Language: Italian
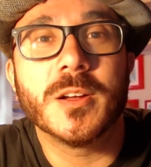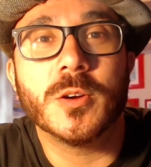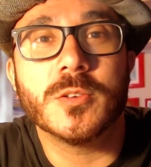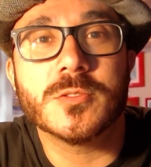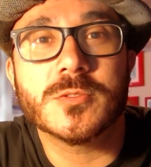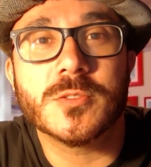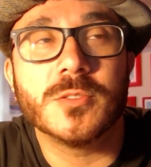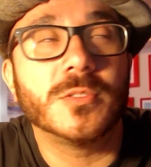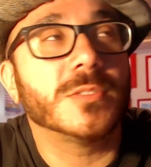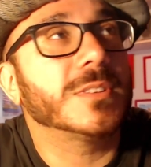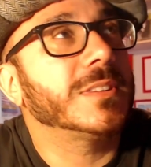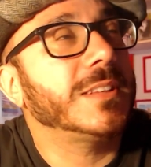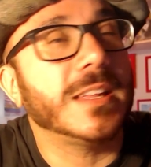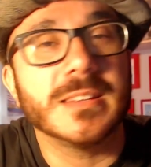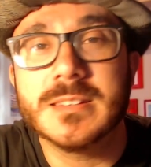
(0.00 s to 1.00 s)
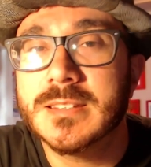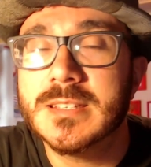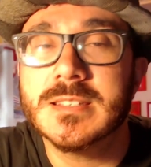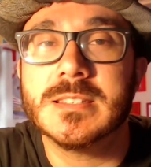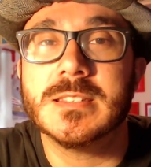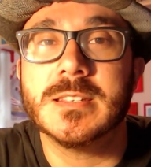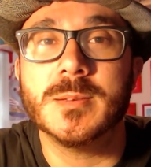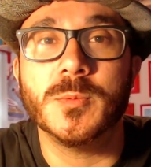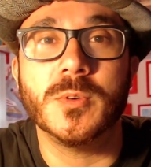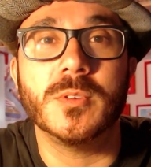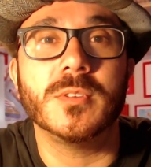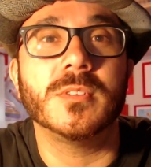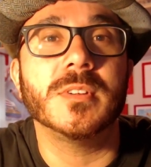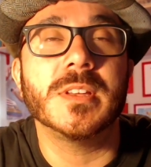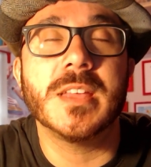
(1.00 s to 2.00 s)
Conosco
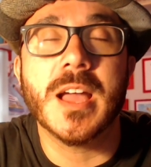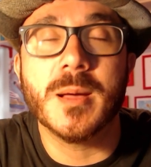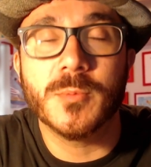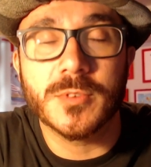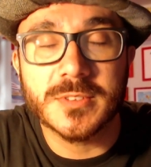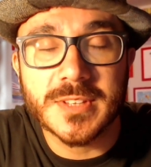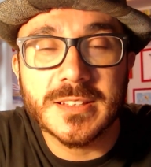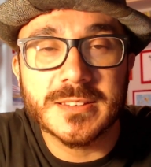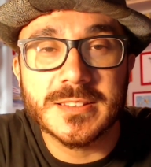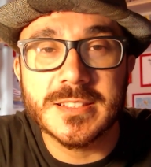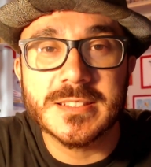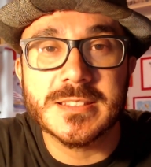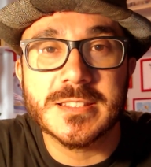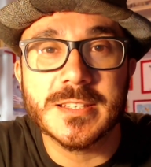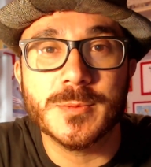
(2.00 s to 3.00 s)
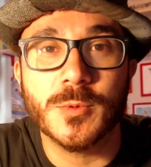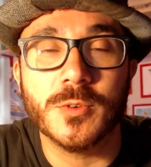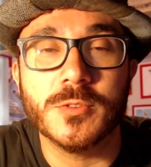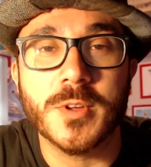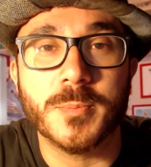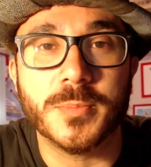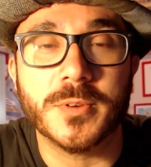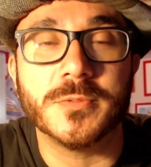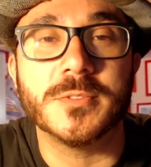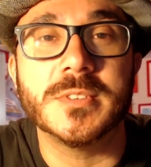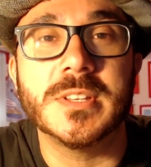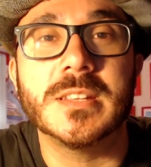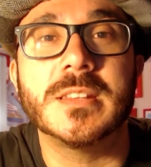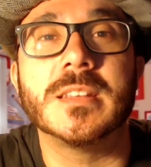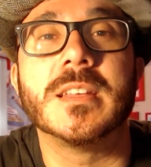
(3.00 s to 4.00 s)
tantissimo, li amo tantissimo, li ho
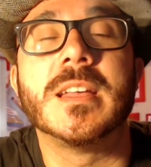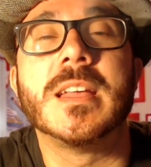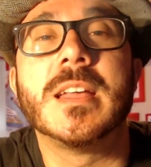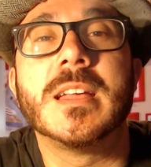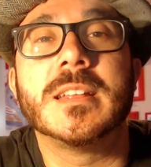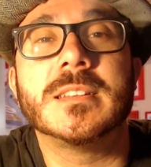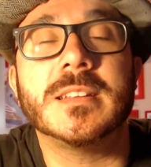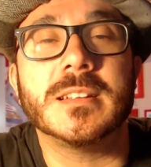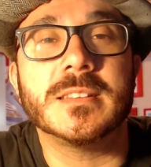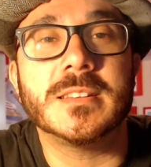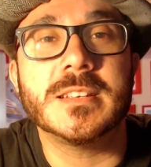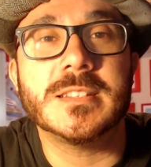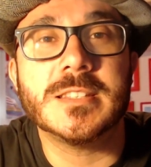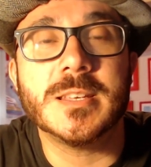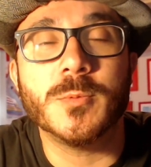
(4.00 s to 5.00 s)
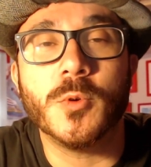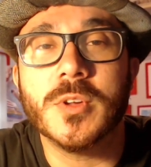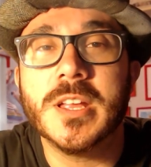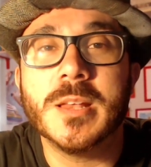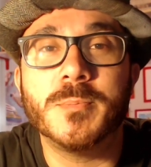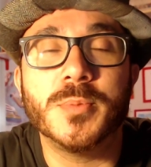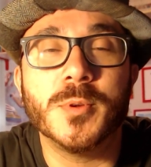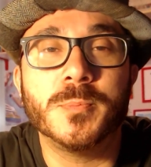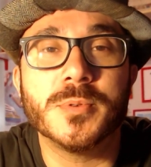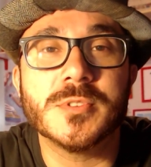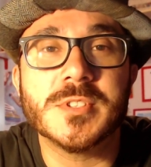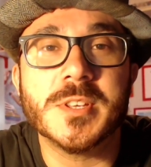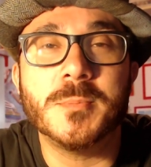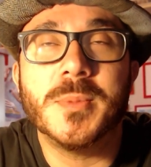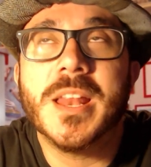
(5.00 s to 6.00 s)
approfonditi tantissimo, il più
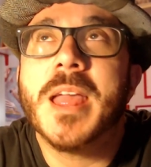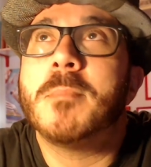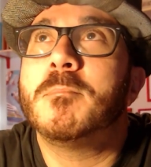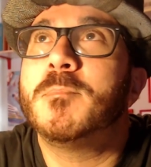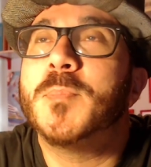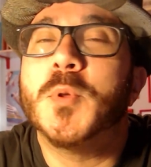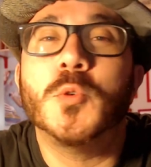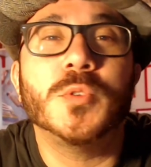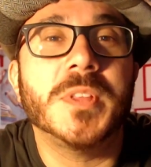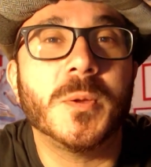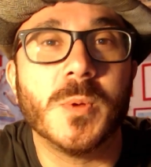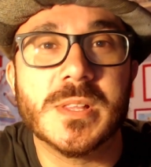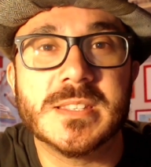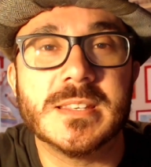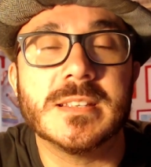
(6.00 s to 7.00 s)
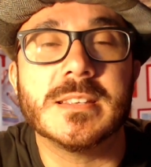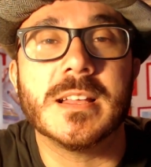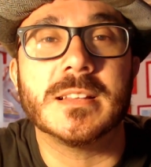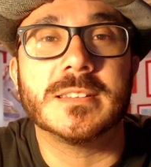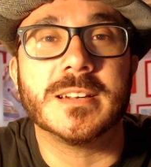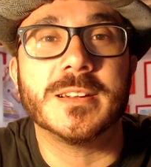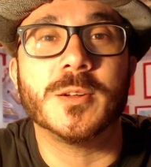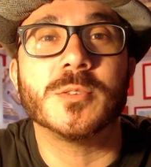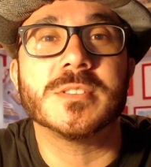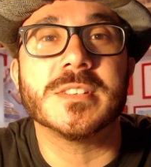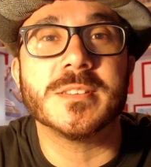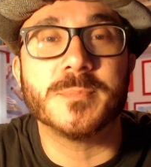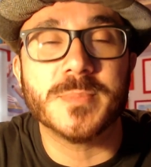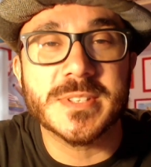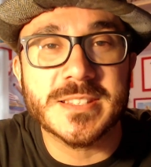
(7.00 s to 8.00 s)
possibile, più di qualsiasi altra
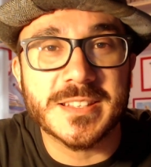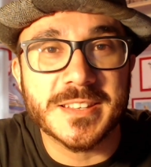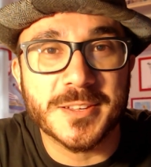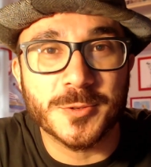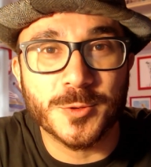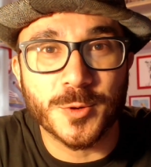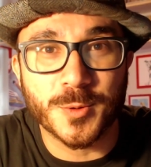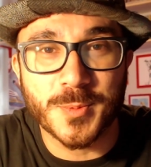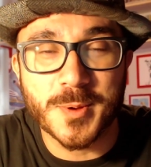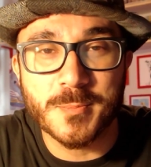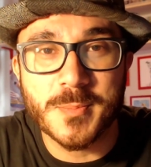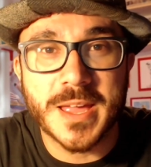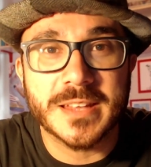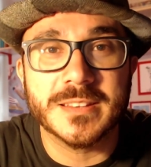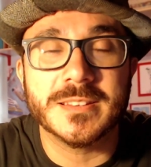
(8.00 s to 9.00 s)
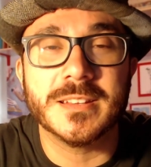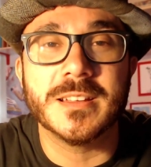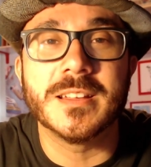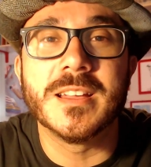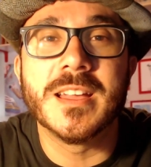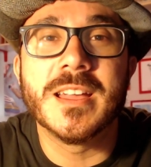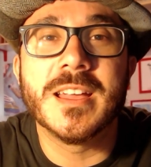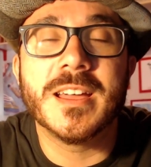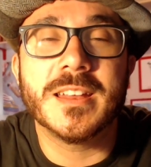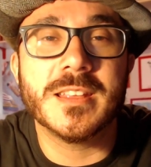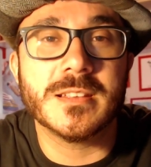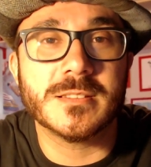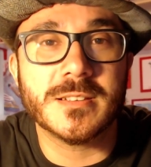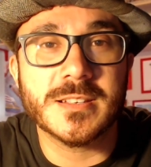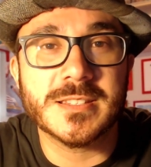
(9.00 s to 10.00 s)
cosa. Se pensate che normalmente
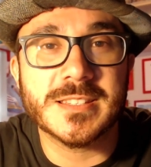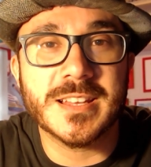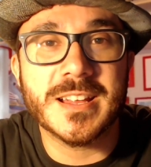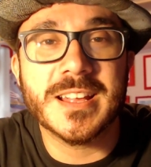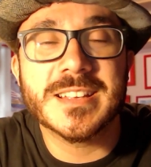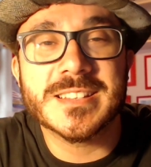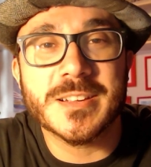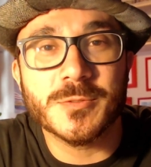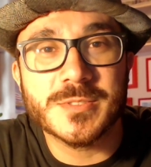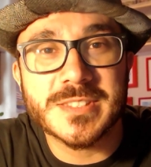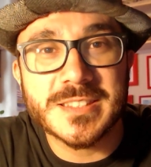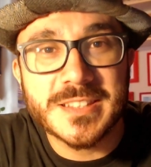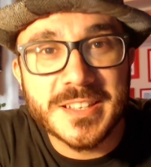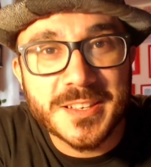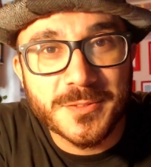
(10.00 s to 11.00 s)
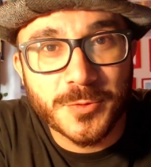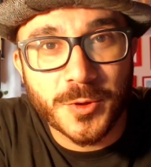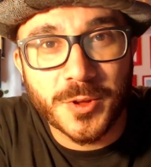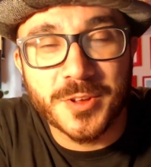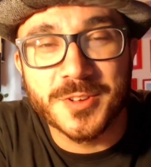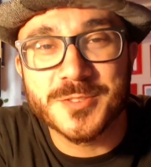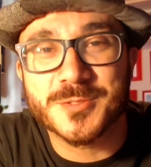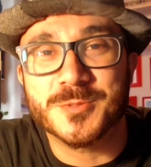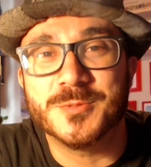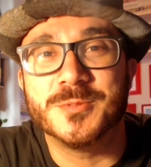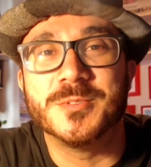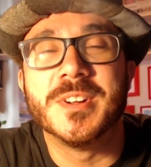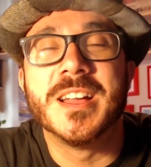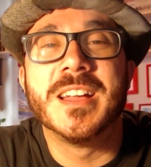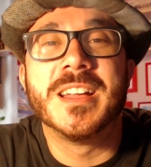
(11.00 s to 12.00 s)
riesco a essere esaustivo
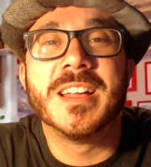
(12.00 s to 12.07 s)
su